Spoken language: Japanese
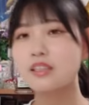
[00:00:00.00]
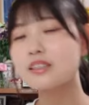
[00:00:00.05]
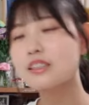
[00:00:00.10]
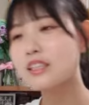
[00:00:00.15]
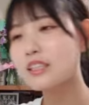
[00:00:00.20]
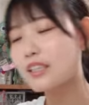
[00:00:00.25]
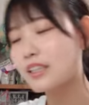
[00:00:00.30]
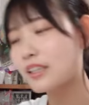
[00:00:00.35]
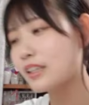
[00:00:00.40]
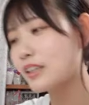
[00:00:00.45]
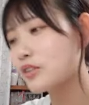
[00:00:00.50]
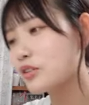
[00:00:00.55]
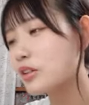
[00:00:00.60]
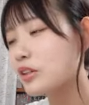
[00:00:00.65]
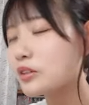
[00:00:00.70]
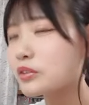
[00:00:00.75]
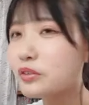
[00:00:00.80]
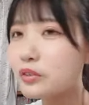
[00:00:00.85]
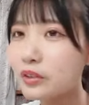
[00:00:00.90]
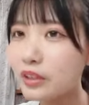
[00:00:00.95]
ぜひ
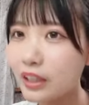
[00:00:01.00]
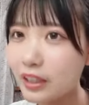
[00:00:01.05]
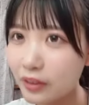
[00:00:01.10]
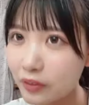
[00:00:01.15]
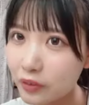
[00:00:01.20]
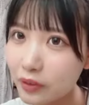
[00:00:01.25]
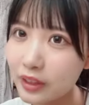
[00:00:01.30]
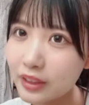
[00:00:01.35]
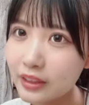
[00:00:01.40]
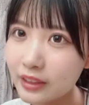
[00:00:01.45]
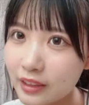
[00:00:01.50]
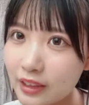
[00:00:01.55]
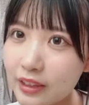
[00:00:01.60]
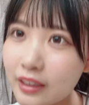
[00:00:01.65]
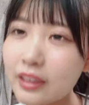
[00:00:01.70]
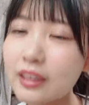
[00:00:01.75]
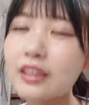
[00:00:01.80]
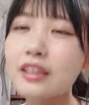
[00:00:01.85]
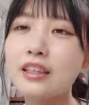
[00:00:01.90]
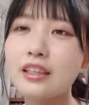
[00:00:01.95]
ドラフト会議とかしてい
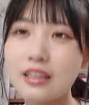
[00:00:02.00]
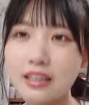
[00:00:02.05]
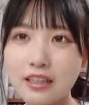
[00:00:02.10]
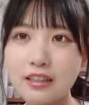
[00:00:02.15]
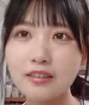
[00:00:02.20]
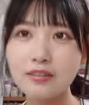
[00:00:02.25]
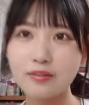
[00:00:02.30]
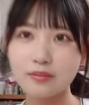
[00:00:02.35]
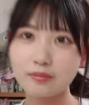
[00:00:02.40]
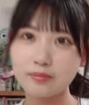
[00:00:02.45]
ただいて